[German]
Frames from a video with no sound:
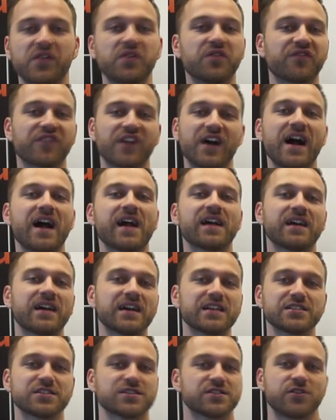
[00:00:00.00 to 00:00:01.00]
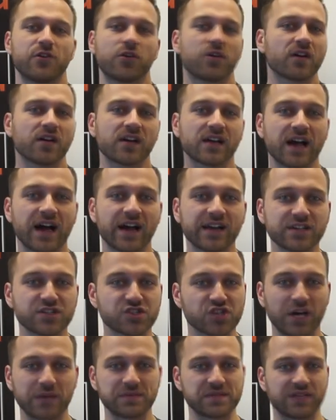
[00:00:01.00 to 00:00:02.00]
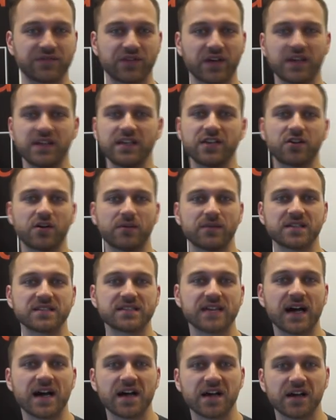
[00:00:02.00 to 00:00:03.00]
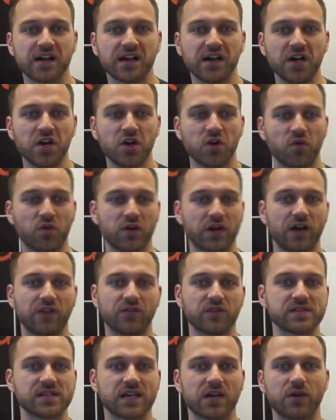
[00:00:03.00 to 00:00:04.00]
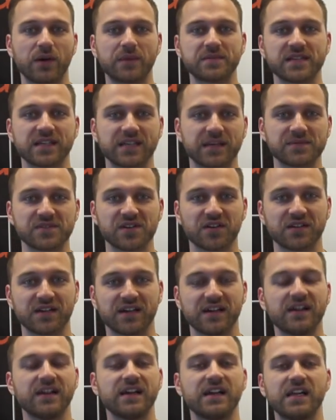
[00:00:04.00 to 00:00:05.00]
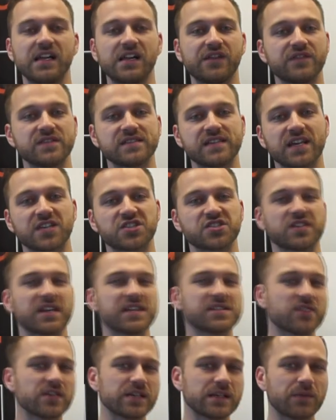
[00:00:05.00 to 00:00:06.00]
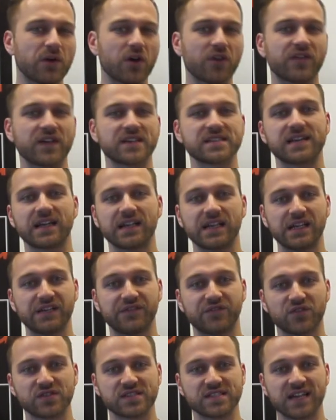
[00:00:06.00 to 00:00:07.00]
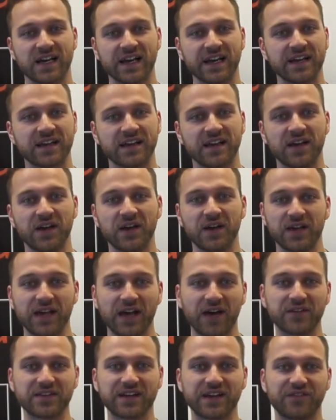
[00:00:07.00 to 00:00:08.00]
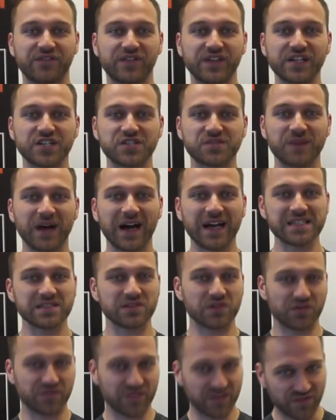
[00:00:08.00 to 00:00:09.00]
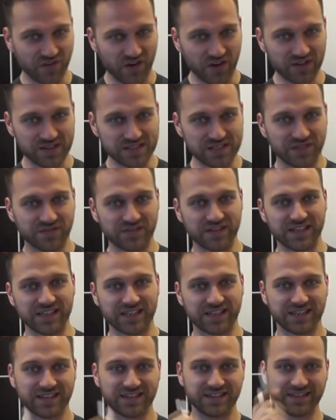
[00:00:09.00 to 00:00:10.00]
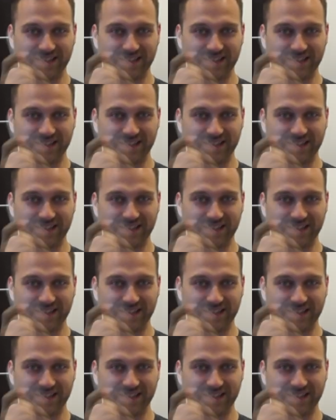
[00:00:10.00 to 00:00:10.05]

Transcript: Wenn du Fragen hast, zögere gar nicht, schreib sie einfach in die Kommentare oder auf unserer Website gibt es auch eine Hilfesection. Da sollten aber auch fast alle Infos sein. Ja, und dann viel Spaß und wir freuen uns auf dich.